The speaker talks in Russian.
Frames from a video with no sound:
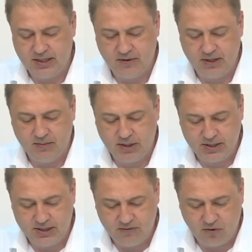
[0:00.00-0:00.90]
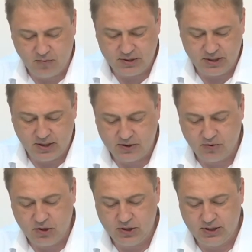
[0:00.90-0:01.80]
в реанимации Симферопольской городской
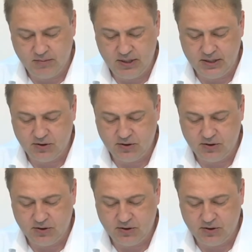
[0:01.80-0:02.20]
клинической больницы